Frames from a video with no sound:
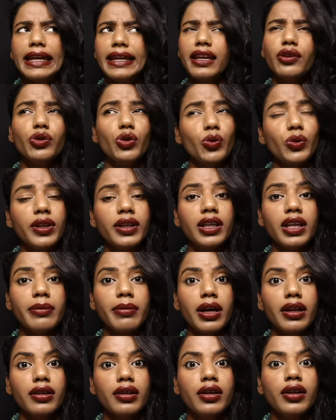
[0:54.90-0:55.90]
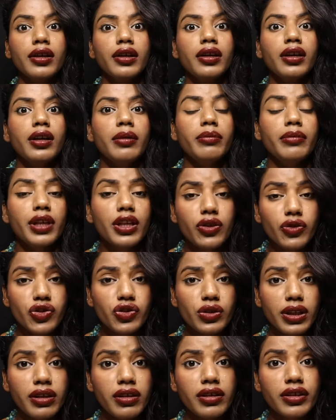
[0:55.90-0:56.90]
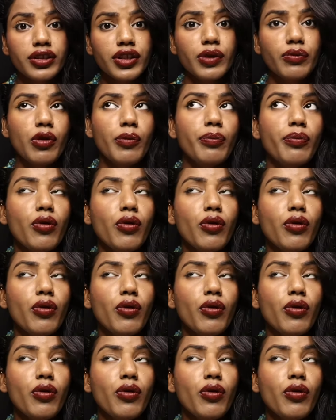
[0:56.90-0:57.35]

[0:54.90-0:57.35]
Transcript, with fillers: एक या दो दिन के बाद मेरे जो ईयर थे वो